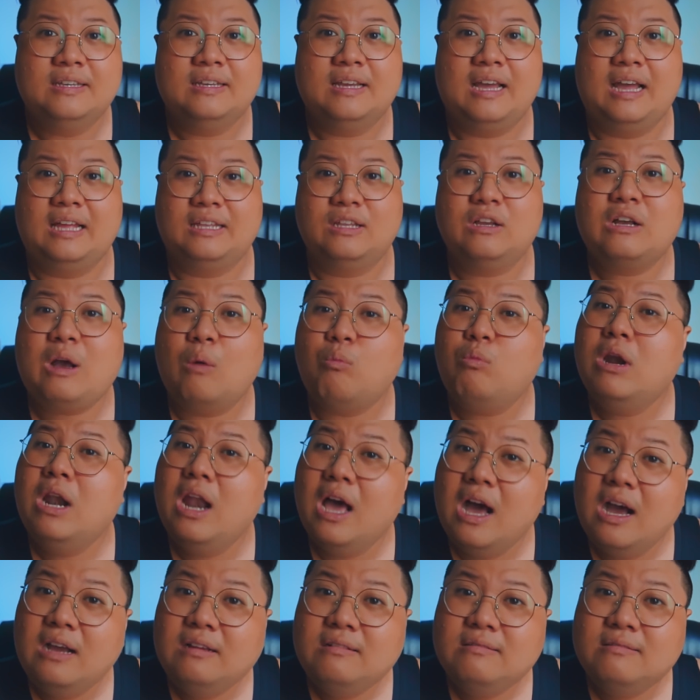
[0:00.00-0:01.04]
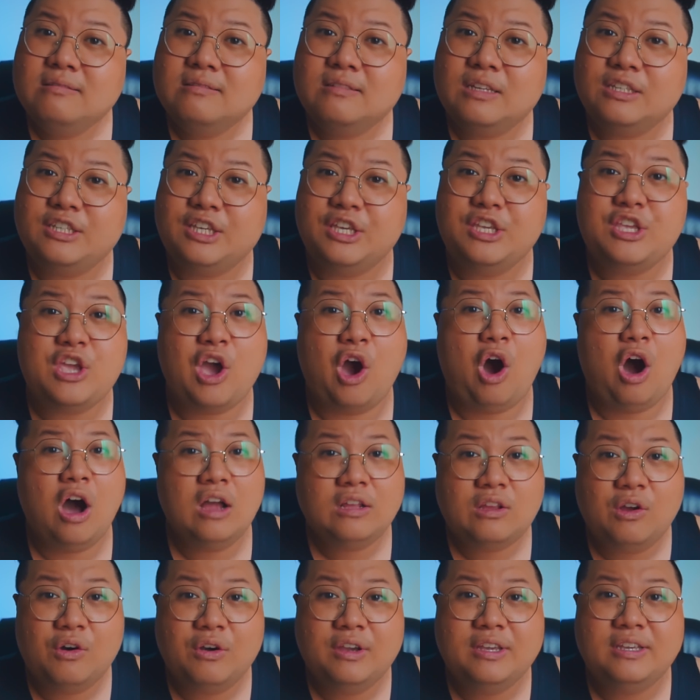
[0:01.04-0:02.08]
à, nó không có lớn nó chỉ
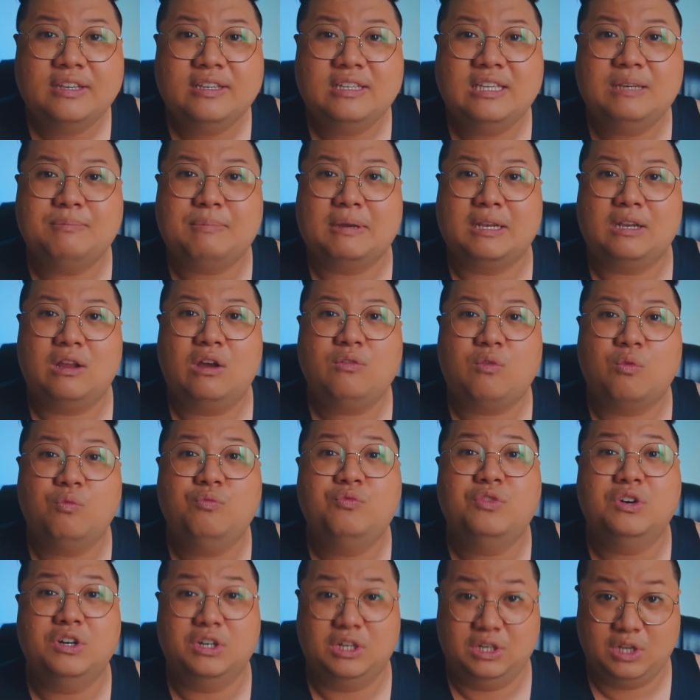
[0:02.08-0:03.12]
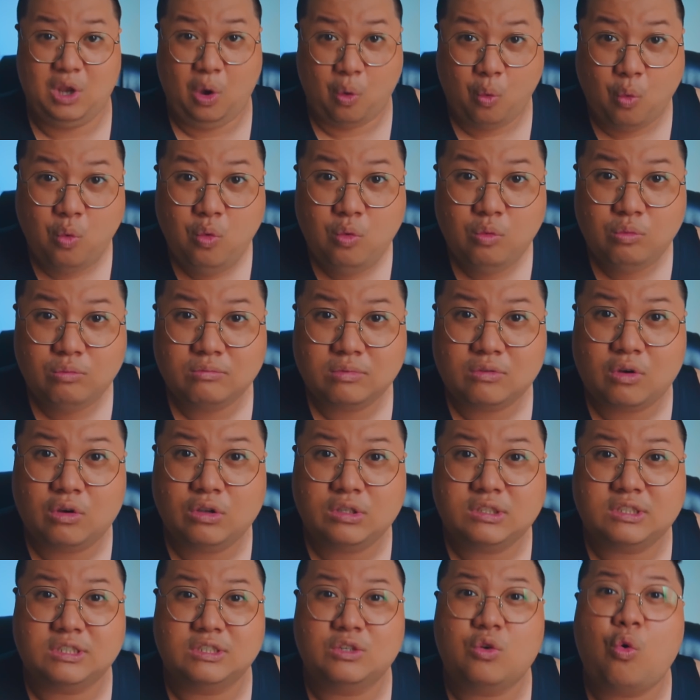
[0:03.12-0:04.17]
nhỏ thôi nhưng mà nó cũng vừa đủ có
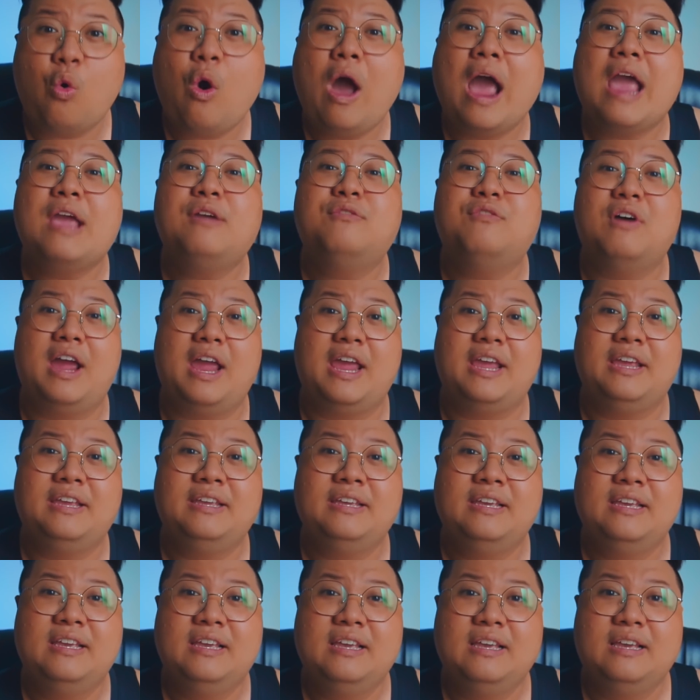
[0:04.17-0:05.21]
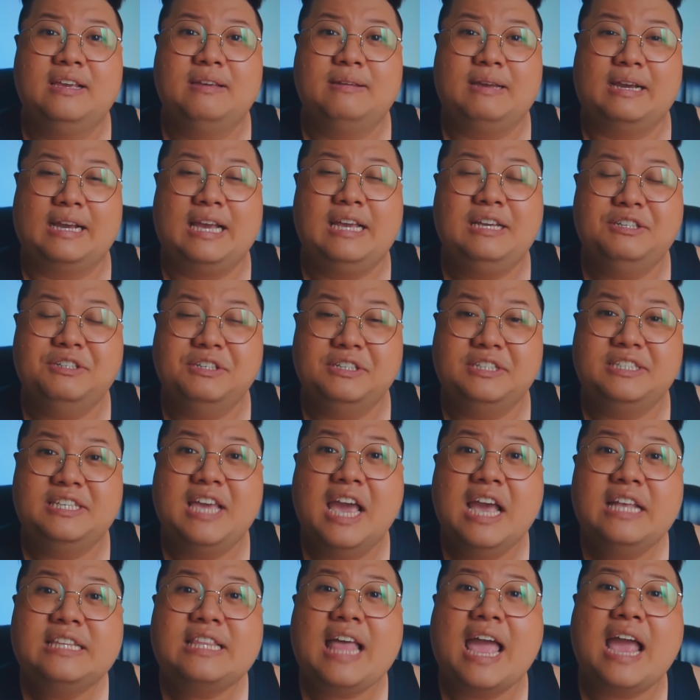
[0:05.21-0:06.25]
sự oai vệ à, cái người
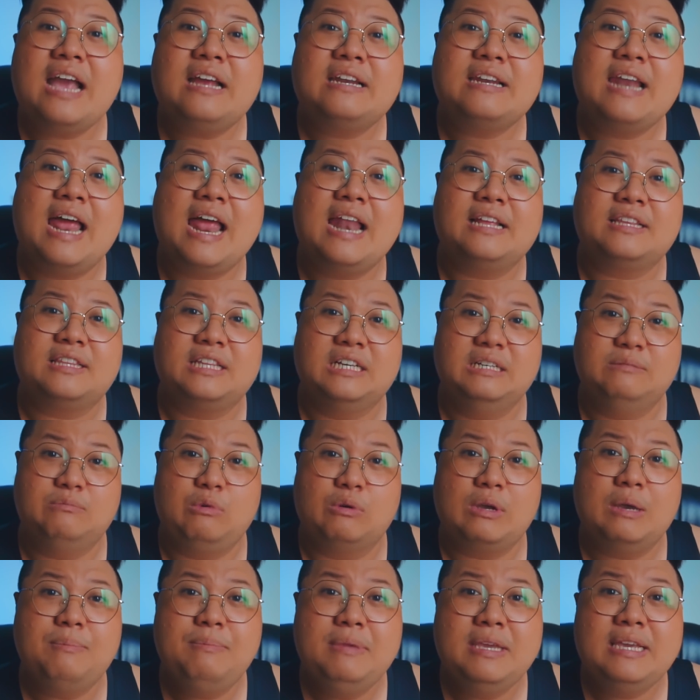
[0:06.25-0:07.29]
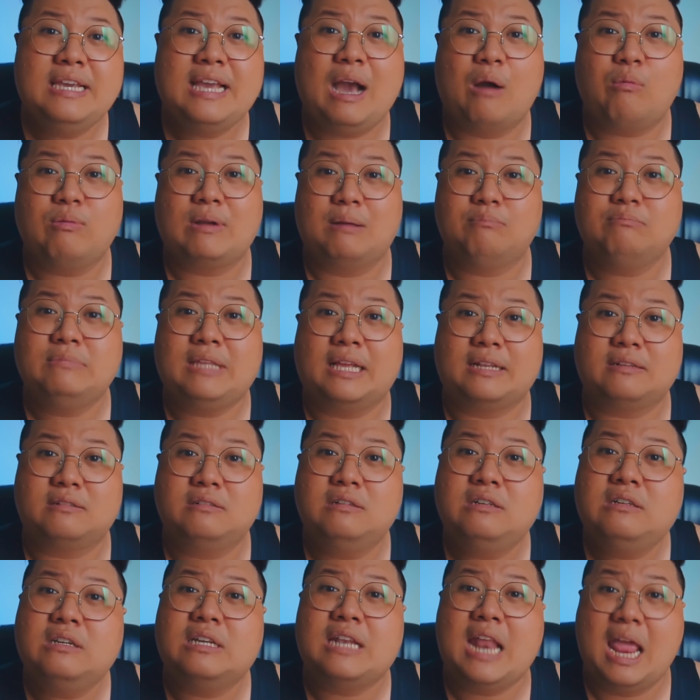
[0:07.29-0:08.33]
chế tác ra là từ một cái miếng ngọc cẩm thạch
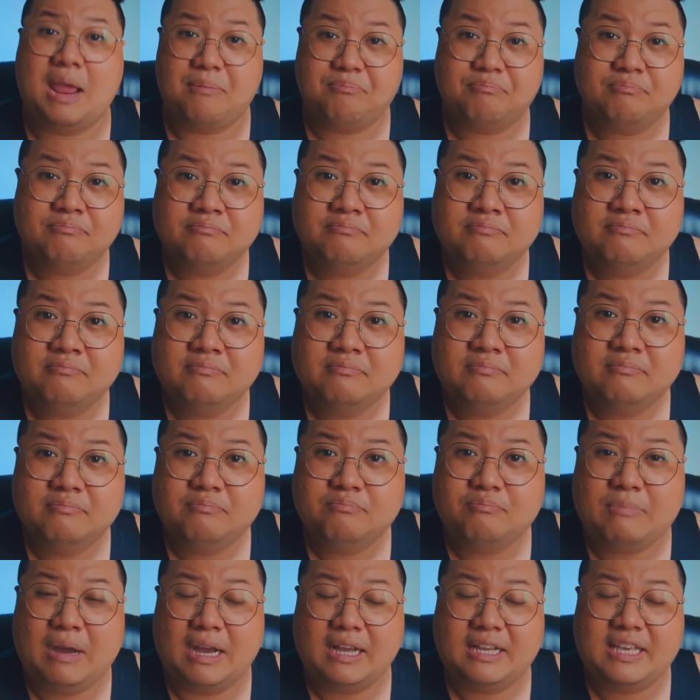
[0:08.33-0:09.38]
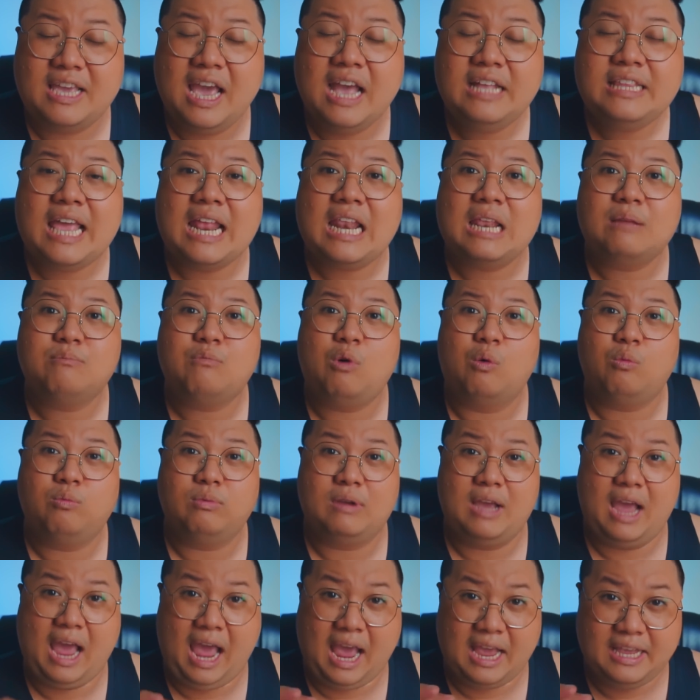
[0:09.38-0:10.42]
rất là đẹp mà chế tác là một
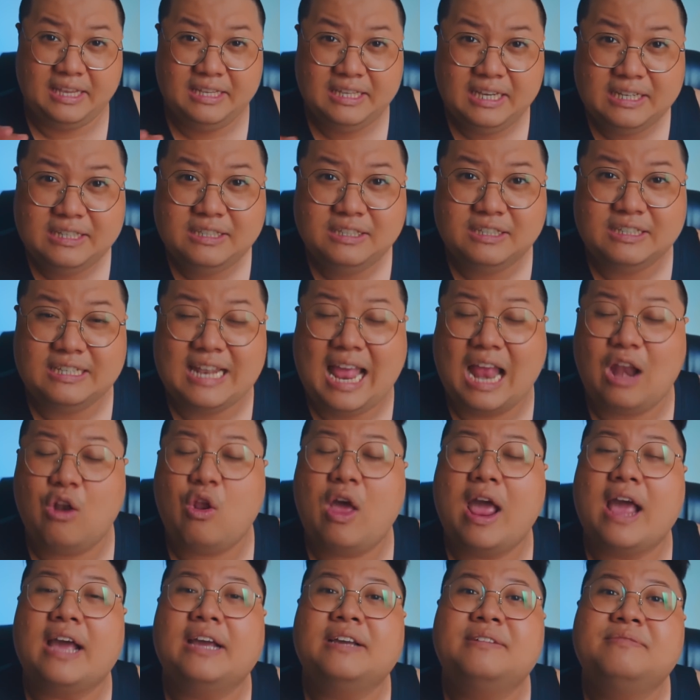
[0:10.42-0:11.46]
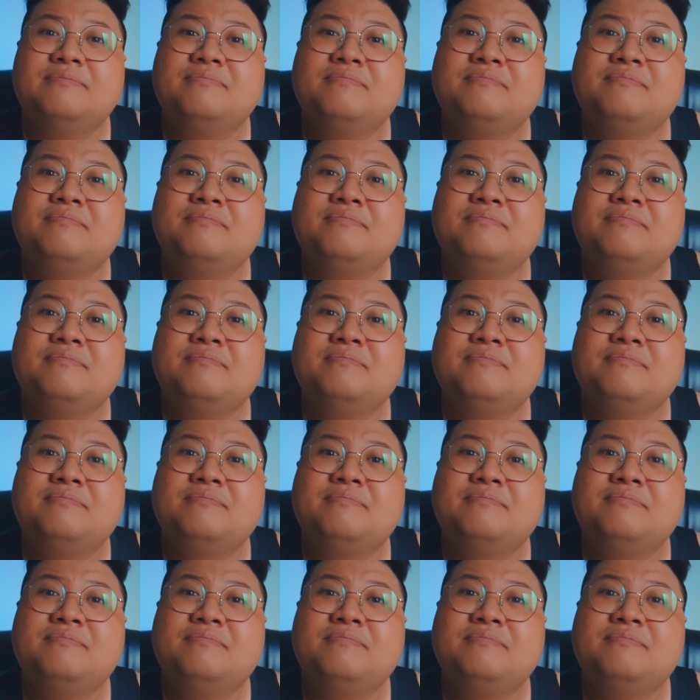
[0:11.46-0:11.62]
nghệ nhân người Đài Loan